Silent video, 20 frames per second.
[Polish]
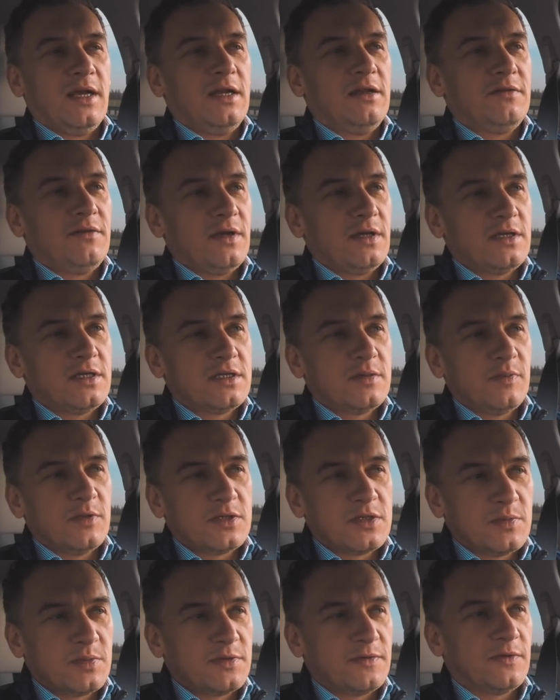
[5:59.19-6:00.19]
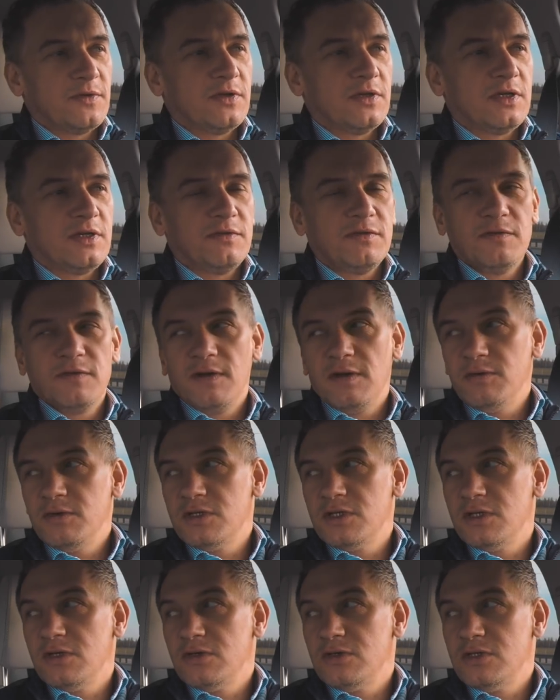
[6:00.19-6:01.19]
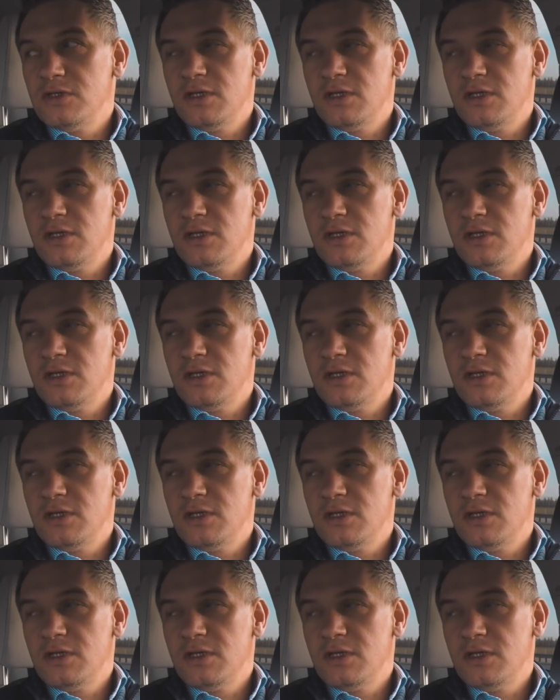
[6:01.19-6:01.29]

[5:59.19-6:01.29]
ale w jaki sposób sfotografowałeś to, czy